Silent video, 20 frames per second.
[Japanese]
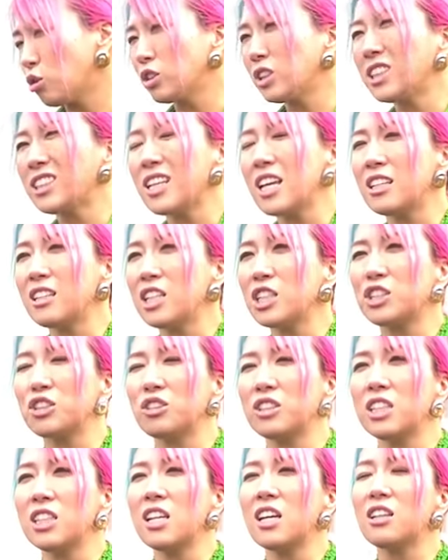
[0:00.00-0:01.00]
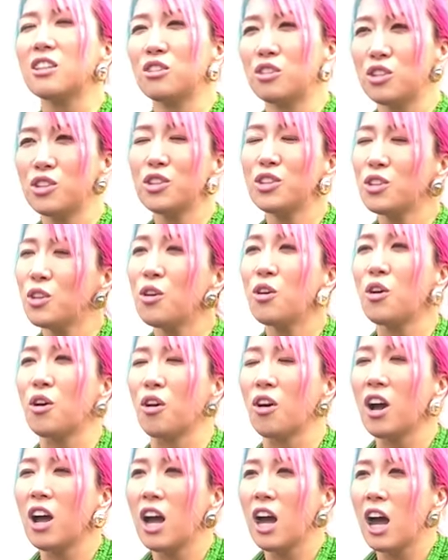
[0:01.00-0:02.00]
2022年
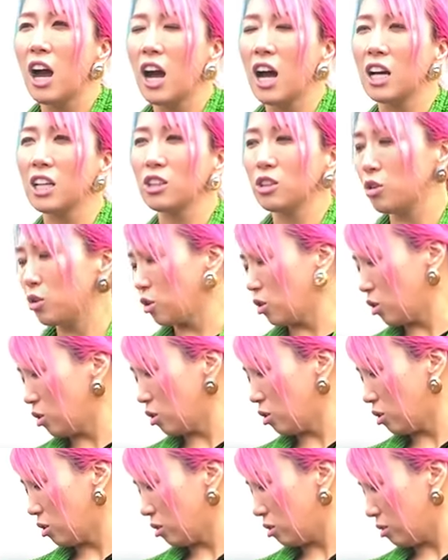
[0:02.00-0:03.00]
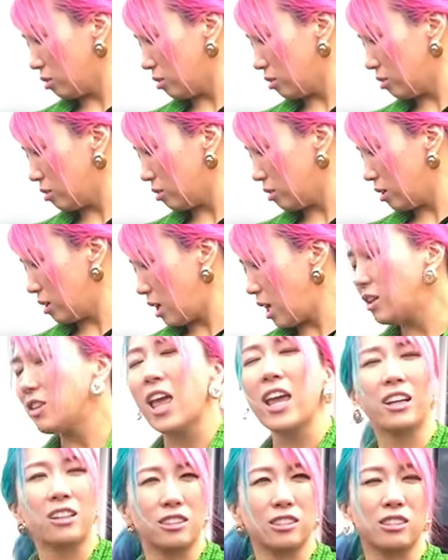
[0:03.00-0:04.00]
のあの
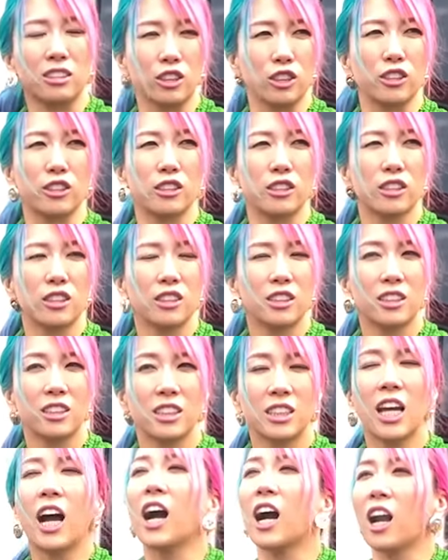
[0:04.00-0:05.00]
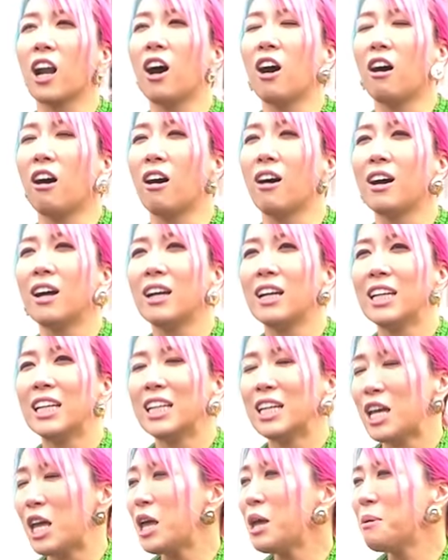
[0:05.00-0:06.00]
NX やから
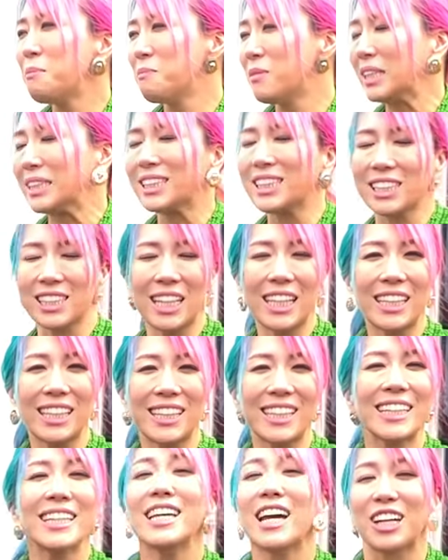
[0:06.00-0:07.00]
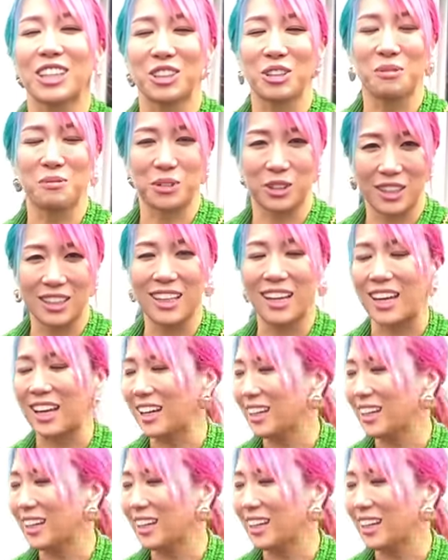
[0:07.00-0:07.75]
えめっちゃ最近やんと思って